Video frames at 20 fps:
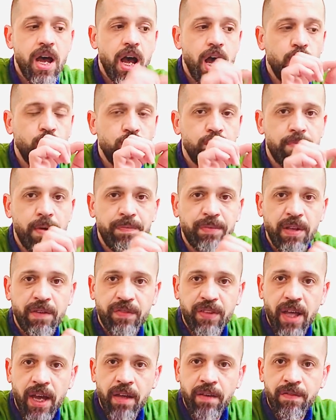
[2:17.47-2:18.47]
اول ما
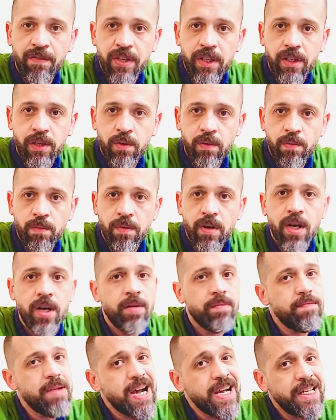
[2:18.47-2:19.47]
بتفتح الفيديو
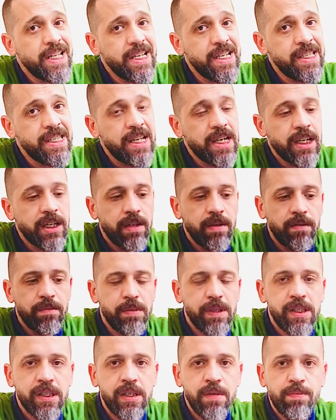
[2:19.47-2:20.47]
بعد اذنك
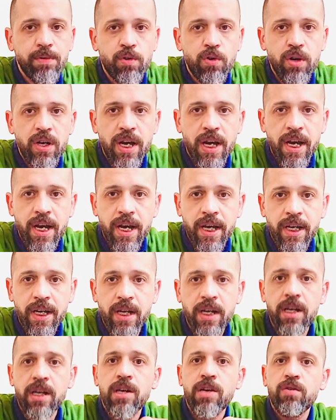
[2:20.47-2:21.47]
بتسيب كل
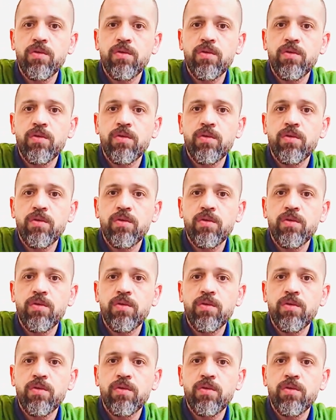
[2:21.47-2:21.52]
حاجه